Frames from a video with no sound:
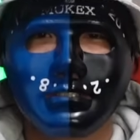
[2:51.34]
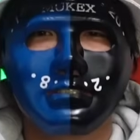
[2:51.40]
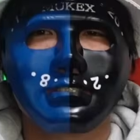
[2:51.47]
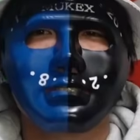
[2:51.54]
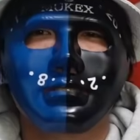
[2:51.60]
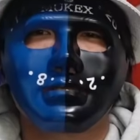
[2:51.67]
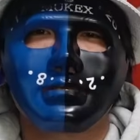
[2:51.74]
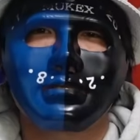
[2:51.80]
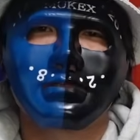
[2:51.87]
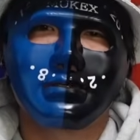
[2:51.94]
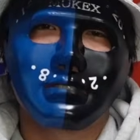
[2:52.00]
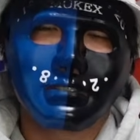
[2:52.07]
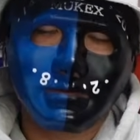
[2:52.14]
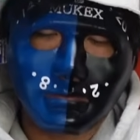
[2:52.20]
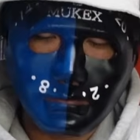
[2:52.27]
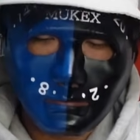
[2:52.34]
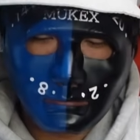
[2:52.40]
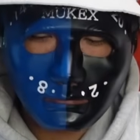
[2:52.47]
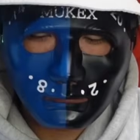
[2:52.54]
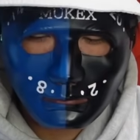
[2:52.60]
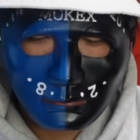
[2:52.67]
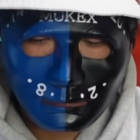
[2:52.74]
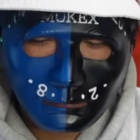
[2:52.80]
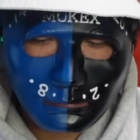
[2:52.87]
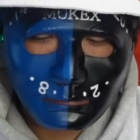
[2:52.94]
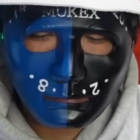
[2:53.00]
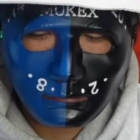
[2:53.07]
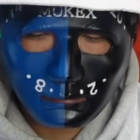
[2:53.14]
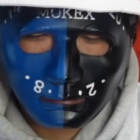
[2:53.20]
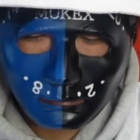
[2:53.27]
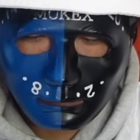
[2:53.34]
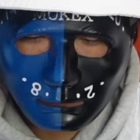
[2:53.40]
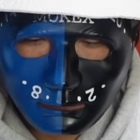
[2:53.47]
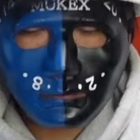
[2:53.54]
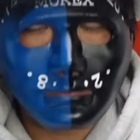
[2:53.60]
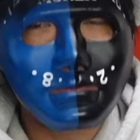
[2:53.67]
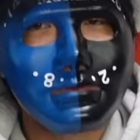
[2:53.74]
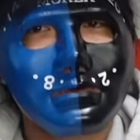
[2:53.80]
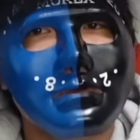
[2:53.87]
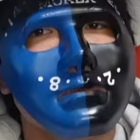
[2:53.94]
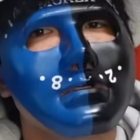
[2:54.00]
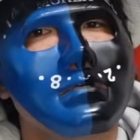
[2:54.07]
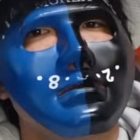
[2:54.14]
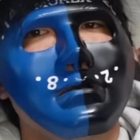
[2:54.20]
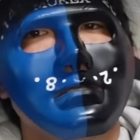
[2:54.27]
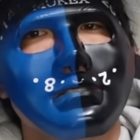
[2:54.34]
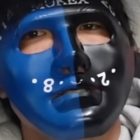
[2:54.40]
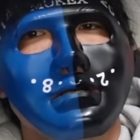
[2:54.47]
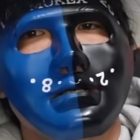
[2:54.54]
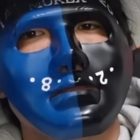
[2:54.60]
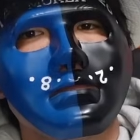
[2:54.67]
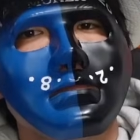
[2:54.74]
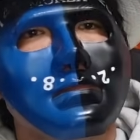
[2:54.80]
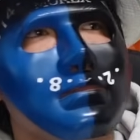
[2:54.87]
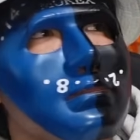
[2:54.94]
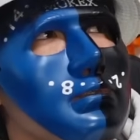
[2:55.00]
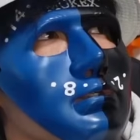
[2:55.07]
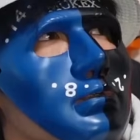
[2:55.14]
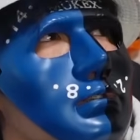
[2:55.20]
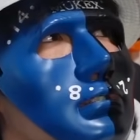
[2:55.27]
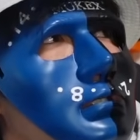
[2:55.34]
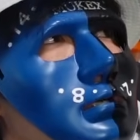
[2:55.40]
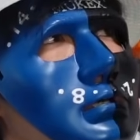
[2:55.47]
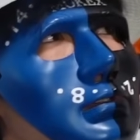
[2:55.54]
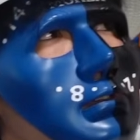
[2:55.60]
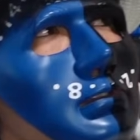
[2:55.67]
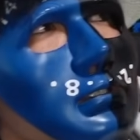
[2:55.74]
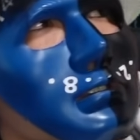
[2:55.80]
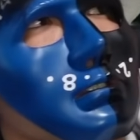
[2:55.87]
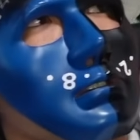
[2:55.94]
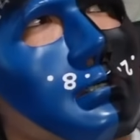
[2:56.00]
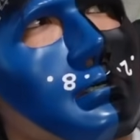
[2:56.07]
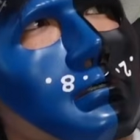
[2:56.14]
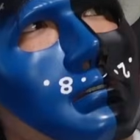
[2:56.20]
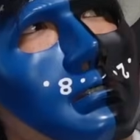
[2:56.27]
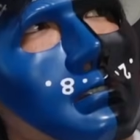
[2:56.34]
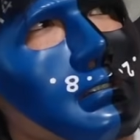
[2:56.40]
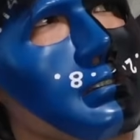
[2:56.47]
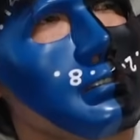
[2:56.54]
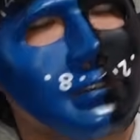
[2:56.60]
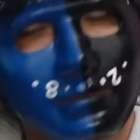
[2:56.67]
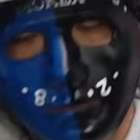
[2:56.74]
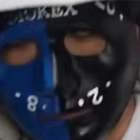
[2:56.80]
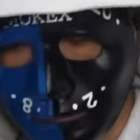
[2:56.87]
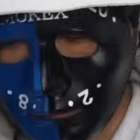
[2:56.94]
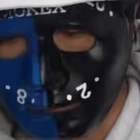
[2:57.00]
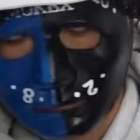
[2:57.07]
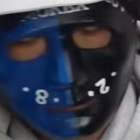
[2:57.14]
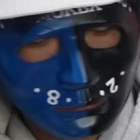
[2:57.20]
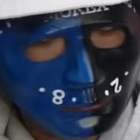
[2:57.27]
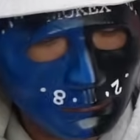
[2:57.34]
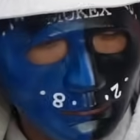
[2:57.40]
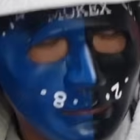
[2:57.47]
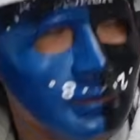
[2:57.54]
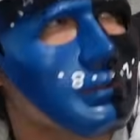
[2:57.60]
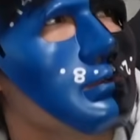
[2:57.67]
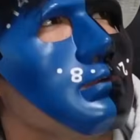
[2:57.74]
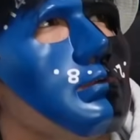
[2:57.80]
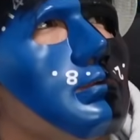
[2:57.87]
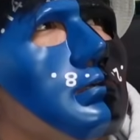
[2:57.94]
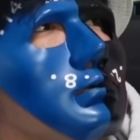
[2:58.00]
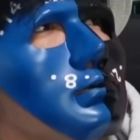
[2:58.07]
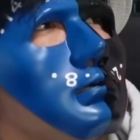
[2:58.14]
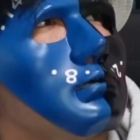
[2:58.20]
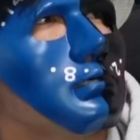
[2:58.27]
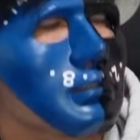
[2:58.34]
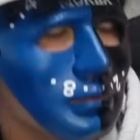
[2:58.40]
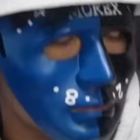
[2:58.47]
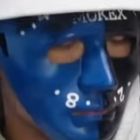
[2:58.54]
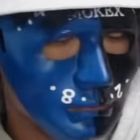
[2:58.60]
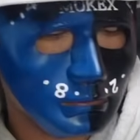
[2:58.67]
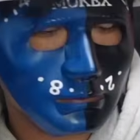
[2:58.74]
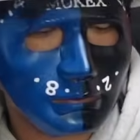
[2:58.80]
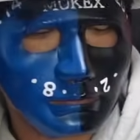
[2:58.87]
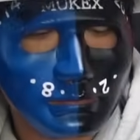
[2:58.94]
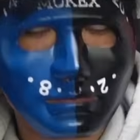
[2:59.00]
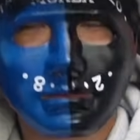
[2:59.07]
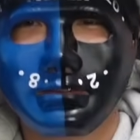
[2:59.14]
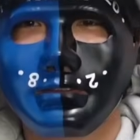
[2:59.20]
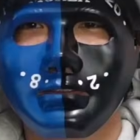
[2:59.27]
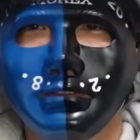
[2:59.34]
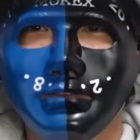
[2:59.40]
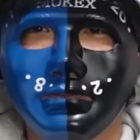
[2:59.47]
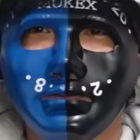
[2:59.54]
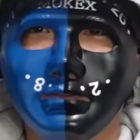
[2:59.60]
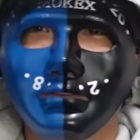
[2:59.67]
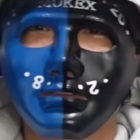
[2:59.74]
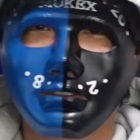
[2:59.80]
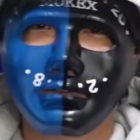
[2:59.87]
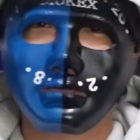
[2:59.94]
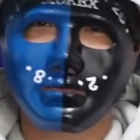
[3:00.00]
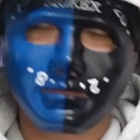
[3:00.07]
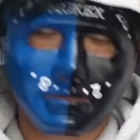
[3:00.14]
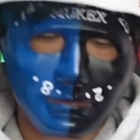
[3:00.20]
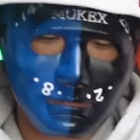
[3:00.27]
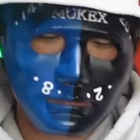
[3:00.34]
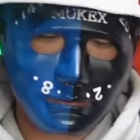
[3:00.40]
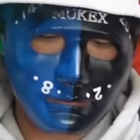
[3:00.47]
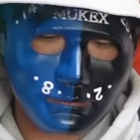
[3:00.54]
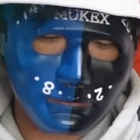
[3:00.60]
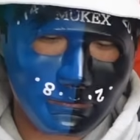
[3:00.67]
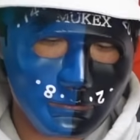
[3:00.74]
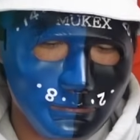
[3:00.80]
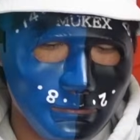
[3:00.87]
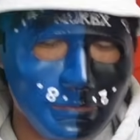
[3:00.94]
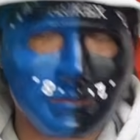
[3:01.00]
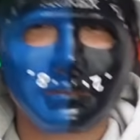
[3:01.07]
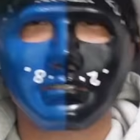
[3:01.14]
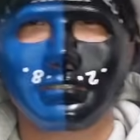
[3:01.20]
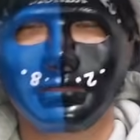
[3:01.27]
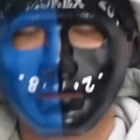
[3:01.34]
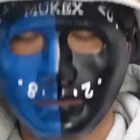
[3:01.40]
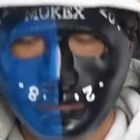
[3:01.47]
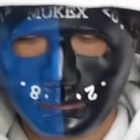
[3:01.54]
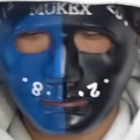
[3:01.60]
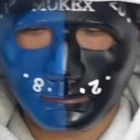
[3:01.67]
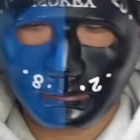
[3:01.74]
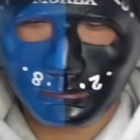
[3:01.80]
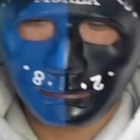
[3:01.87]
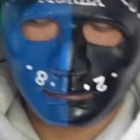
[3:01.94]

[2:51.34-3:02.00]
えていただければなと思いますね。で今回発表比較的早い感じありますね。今日がすいません。全然こちらの金目時間合わせてないん